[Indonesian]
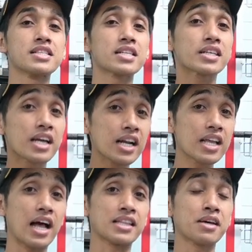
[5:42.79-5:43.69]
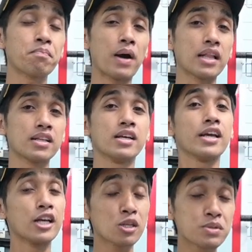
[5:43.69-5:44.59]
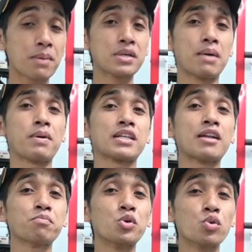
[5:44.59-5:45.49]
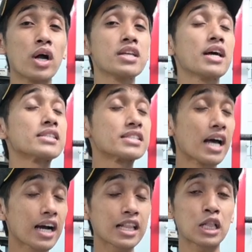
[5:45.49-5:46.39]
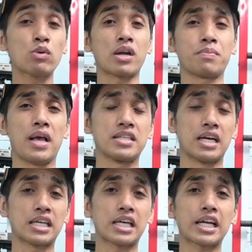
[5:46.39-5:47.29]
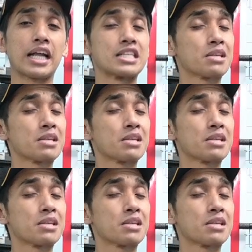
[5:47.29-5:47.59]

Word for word: skill yang tepat, itu bisa mendapatkan buruan yang sangat luar biasa keren.